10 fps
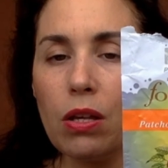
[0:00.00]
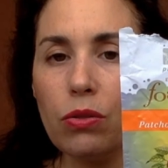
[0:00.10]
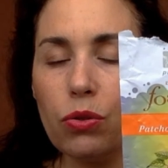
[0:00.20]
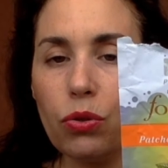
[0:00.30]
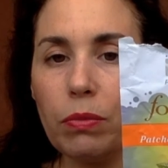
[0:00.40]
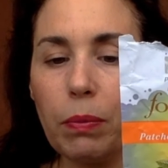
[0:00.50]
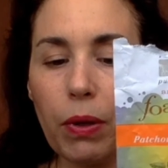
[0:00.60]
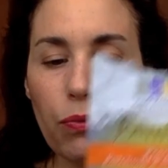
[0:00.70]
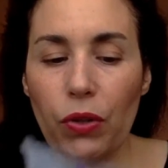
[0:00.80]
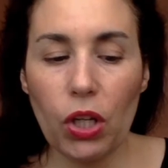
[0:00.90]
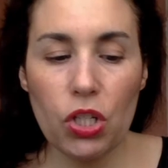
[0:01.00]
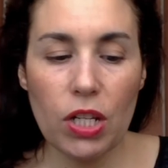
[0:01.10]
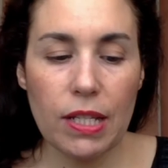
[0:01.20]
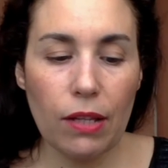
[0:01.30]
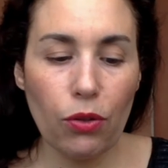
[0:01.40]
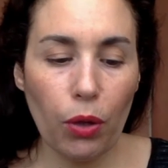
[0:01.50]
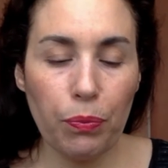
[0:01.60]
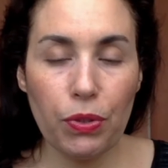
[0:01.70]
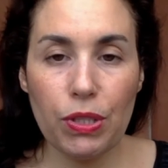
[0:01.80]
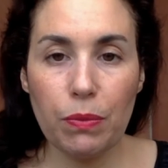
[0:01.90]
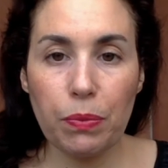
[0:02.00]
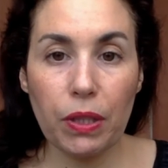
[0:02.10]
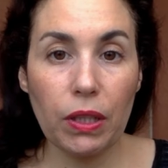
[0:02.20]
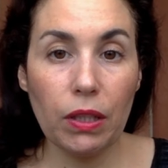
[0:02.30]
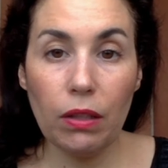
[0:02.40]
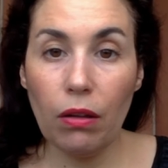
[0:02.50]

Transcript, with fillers: Ce sont mes préférés, je les adore, petit prix,